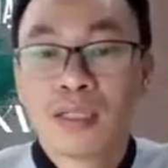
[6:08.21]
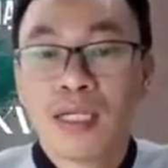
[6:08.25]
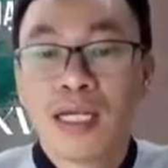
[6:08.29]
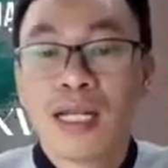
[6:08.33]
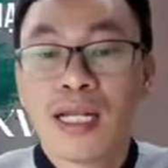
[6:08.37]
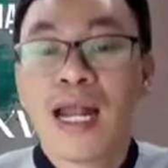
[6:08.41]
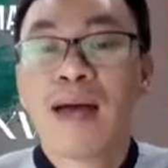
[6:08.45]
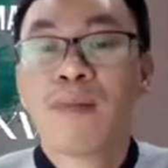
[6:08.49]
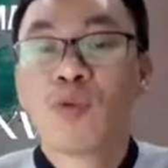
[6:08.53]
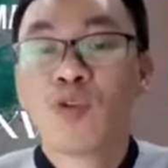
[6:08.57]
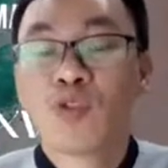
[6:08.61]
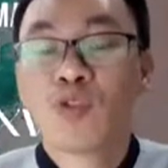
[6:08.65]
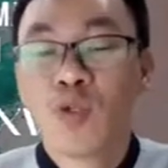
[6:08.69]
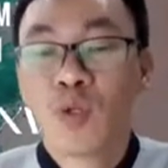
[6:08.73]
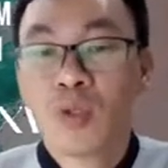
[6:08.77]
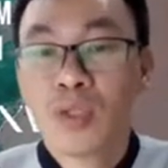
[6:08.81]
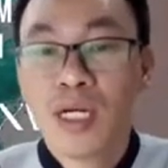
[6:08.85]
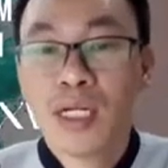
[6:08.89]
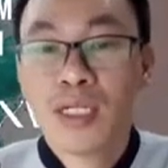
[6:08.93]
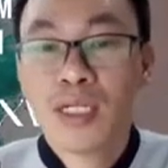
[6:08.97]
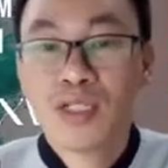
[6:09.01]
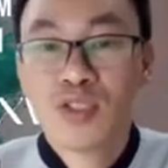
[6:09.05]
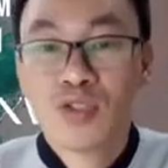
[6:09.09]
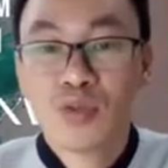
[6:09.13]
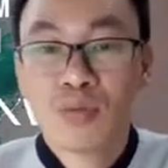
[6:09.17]
kỹ lại một chút
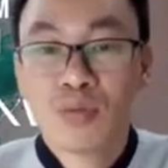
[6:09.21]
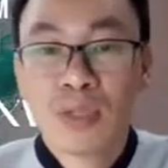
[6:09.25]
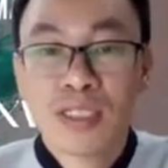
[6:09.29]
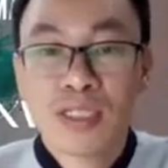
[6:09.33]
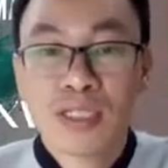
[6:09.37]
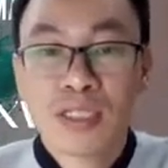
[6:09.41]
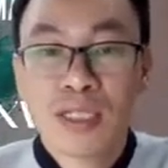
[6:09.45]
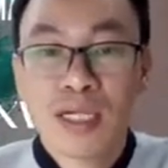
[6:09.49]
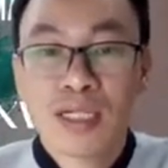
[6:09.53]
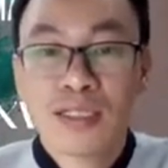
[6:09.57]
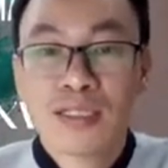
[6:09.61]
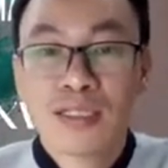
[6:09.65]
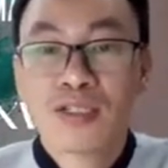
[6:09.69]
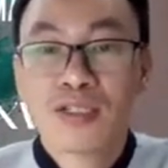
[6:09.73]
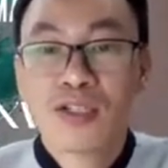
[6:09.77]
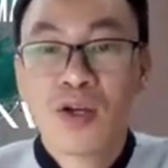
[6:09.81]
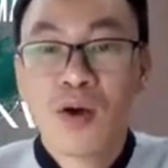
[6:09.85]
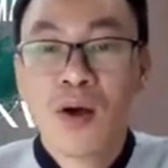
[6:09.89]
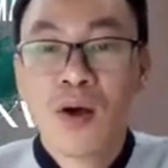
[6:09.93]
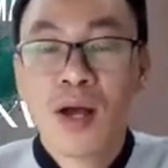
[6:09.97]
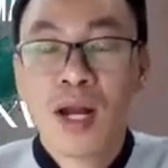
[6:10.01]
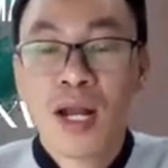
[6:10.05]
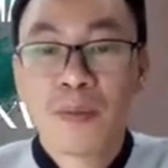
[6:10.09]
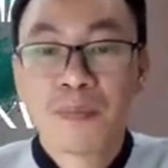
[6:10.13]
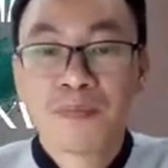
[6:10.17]
nữa thì chúng ta sẽ thấy rất
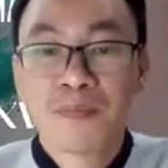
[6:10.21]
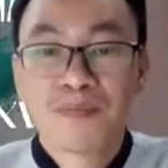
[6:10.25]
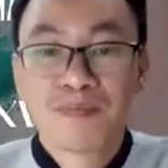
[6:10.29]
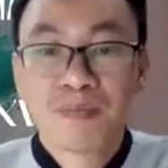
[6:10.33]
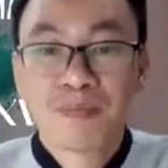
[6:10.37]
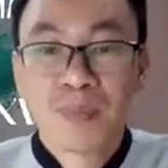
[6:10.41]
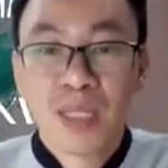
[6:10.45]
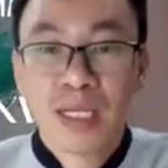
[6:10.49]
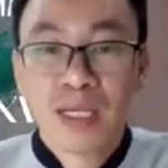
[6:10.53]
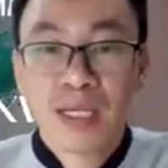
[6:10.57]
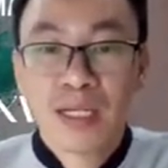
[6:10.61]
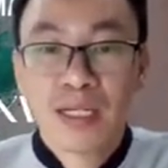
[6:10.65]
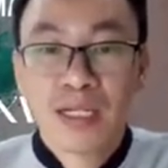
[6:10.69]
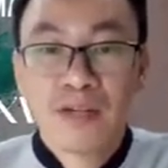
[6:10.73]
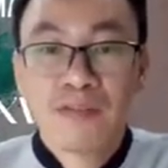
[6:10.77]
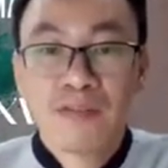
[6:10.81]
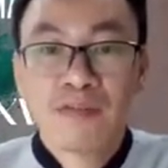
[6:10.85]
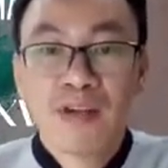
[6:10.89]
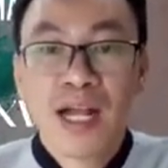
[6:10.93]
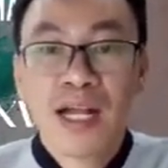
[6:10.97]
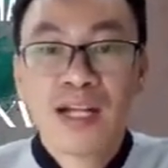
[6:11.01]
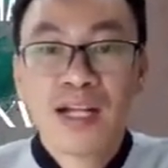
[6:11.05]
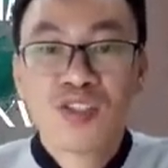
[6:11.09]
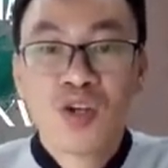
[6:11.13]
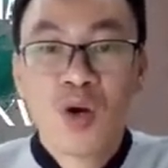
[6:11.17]
rõ là cái
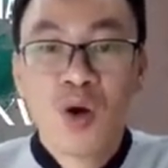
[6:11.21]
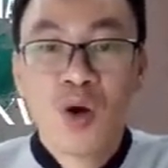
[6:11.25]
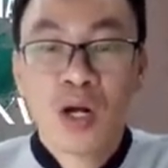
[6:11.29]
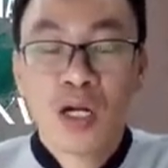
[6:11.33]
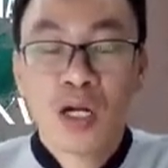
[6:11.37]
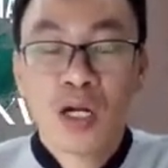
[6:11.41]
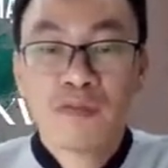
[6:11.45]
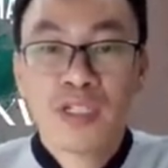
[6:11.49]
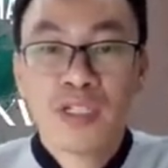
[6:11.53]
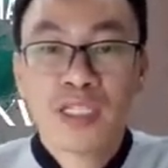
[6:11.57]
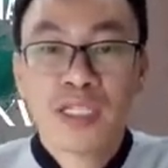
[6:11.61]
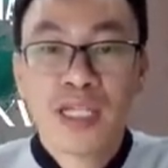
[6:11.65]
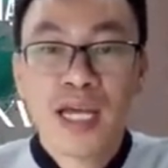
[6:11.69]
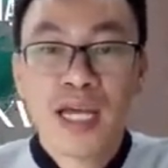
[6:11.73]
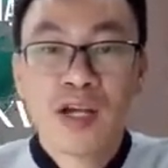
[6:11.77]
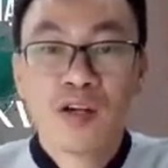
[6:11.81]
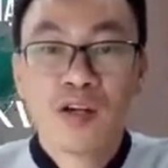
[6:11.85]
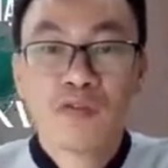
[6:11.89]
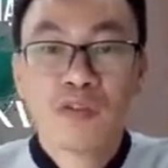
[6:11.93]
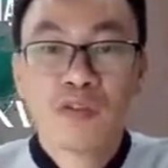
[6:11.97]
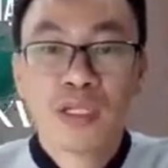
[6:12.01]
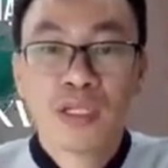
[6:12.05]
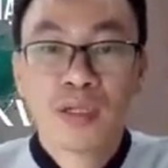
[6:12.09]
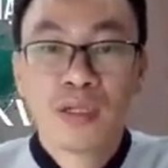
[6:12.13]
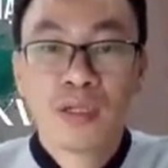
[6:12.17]
vai trò cái vị
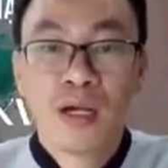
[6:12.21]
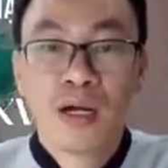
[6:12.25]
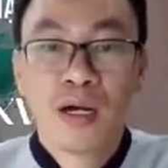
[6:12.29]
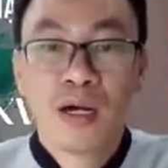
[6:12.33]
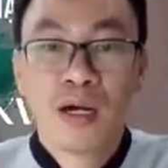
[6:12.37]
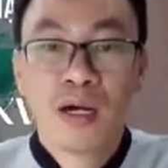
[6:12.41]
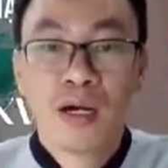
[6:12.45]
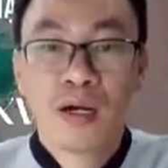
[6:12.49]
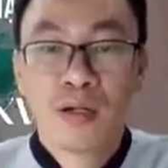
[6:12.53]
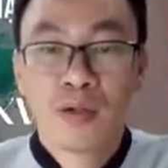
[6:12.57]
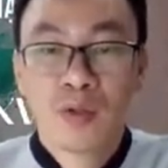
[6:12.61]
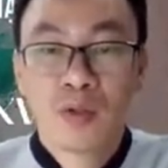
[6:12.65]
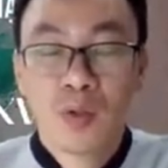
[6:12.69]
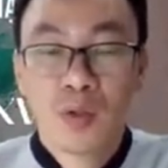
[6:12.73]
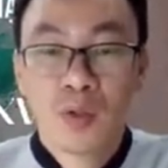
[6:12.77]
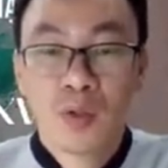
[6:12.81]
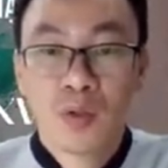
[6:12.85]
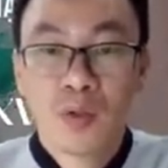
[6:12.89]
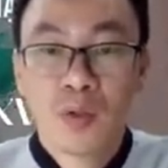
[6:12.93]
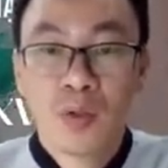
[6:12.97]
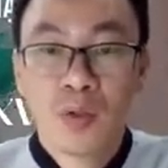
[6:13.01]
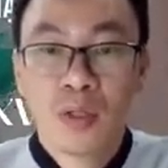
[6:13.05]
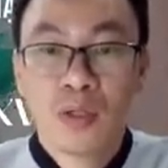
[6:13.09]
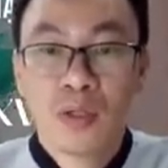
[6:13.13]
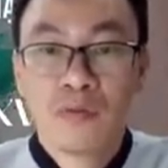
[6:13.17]
thế của Việt uh,
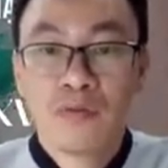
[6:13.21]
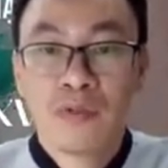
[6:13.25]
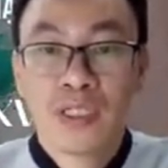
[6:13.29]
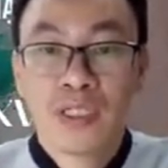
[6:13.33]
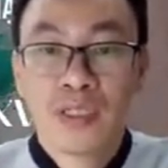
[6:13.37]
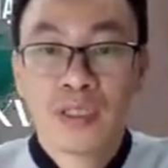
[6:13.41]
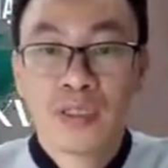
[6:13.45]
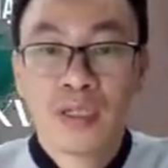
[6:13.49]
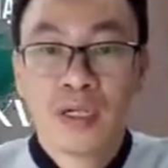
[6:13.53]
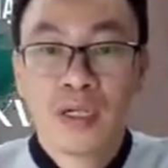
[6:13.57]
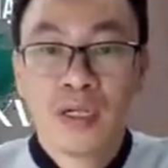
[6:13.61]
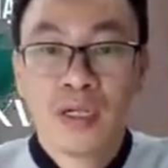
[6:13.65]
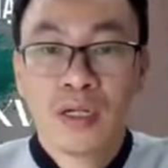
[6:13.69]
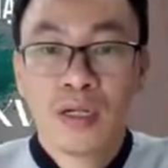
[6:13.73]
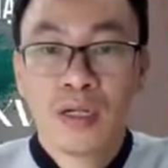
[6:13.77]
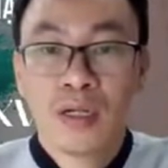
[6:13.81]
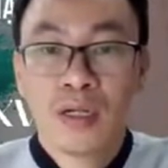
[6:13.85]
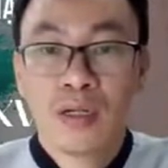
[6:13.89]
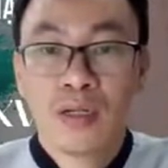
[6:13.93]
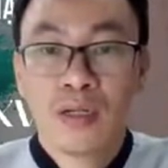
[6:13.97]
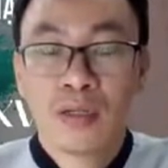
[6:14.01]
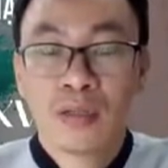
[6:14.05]
của của vịnh uh,